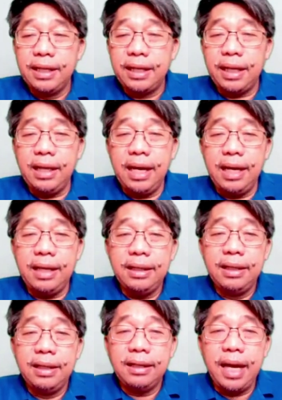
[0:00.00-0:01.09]
Kaya
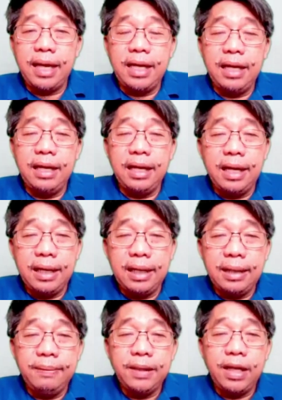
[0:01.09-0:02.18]
dahil uh,